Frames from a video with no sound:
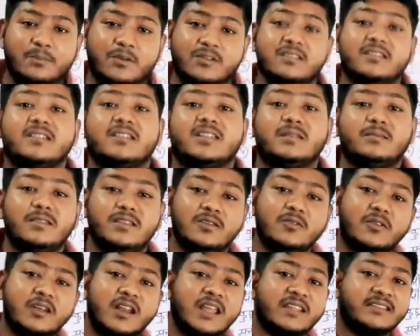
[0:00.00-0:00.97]
पॉजिटिव ही
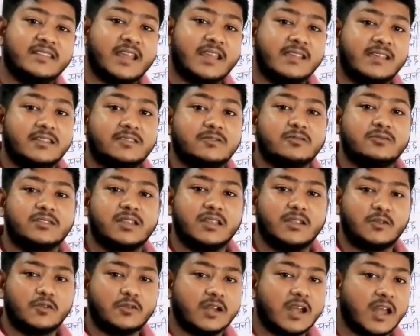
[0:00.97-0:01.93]
होना चाहिए तो
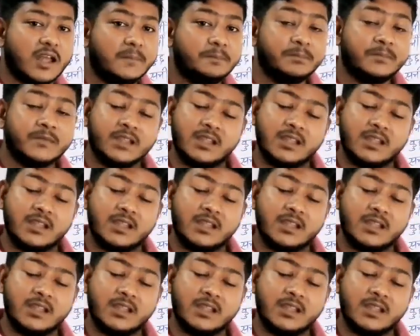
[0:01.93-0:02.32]
सही होगा